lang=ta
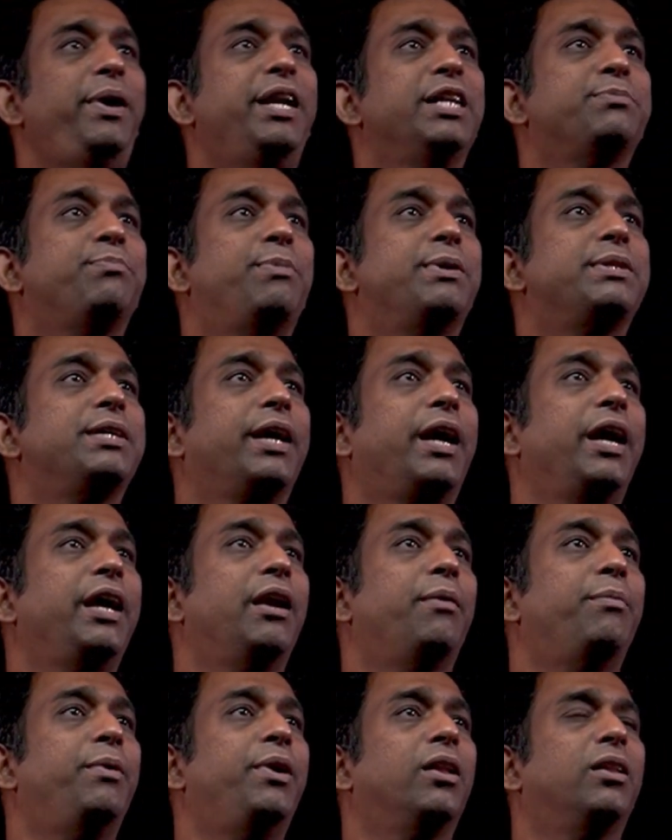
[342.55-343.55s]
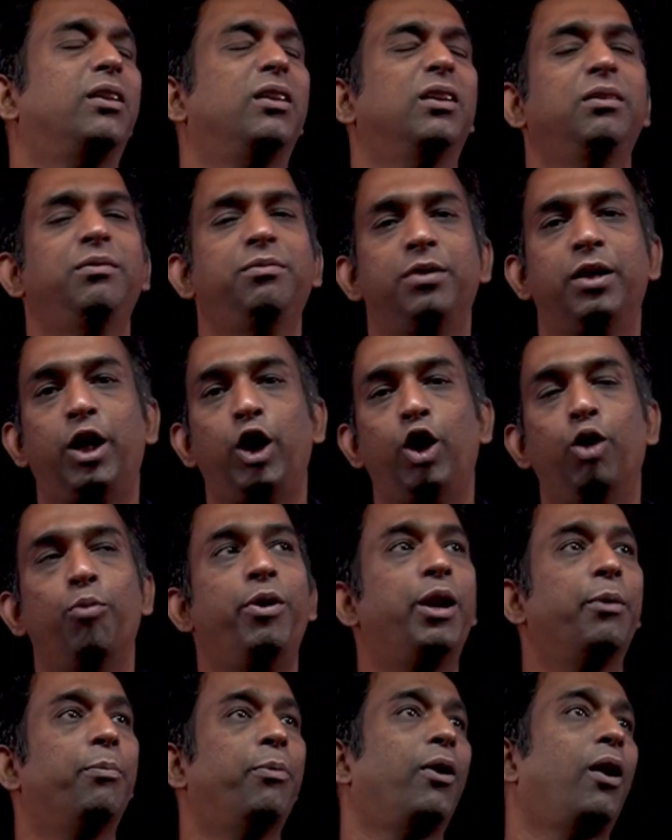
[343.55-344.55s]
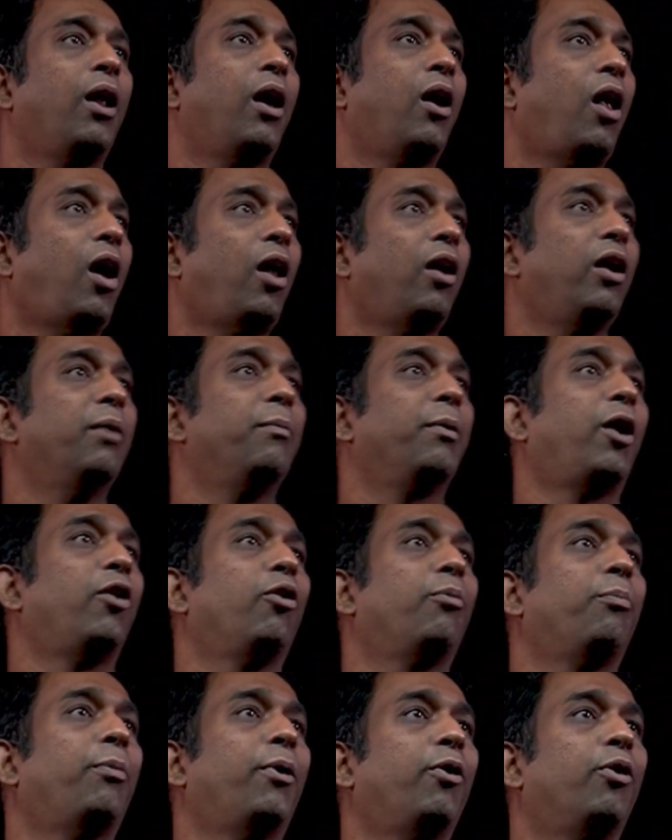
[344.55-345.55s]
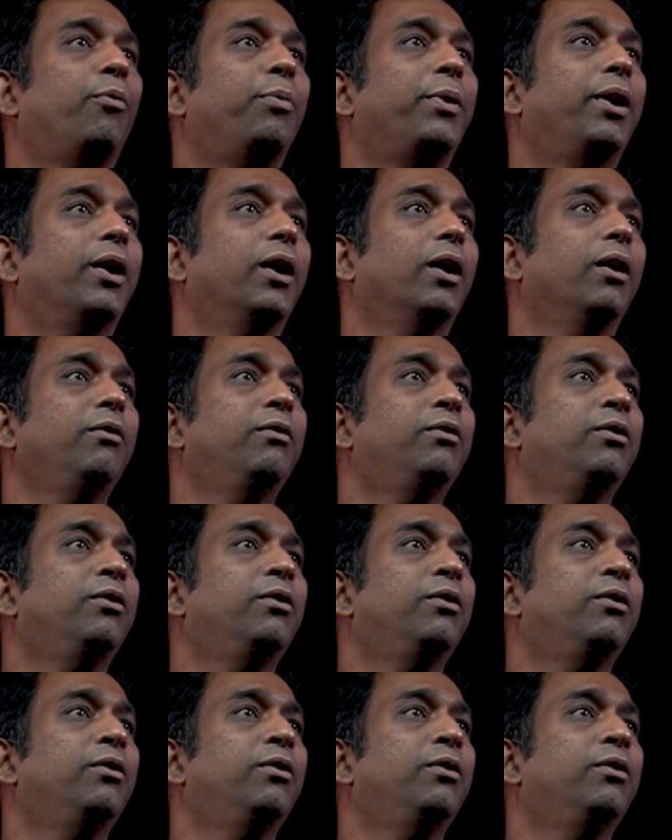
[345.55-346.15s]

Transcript: மீட்டர்ஸ் பர் செகண்ட் அப்படின்றது கிலோமீட்டர் பர் ஆர் ஆரில் நம்ம கன்வெர்ட் பண்ணணும் அப்படின்னா